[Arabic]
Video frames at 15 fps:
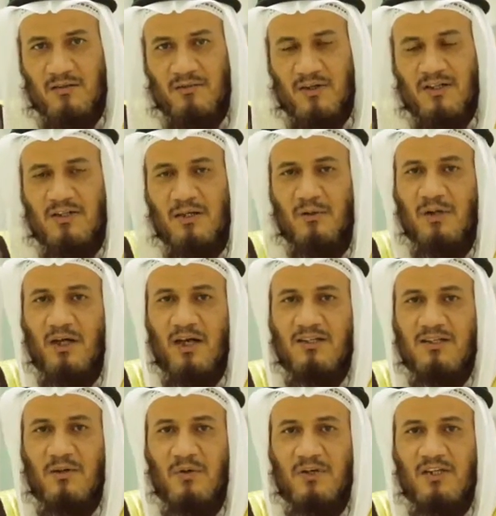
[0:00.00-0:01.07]
فنسأل الله
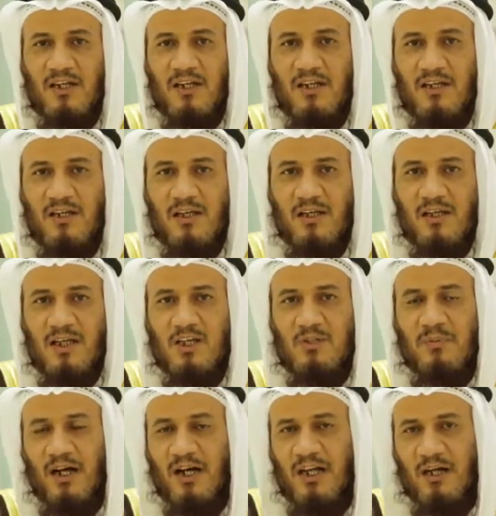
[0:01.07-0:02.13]
عز وجل
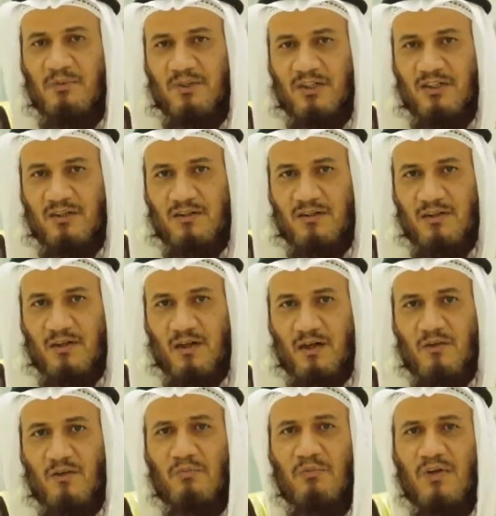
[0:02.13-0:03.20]
يجمعنا به
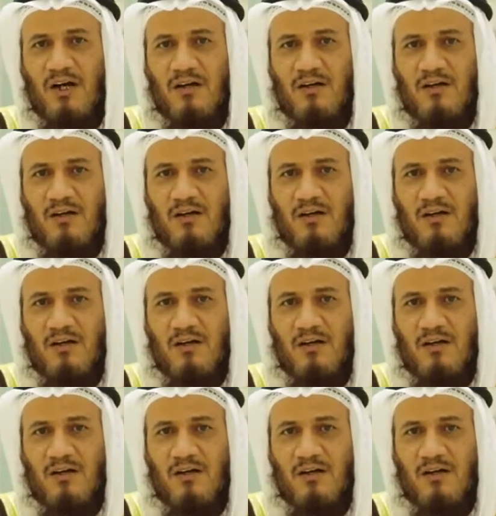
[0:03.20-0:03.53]
ثم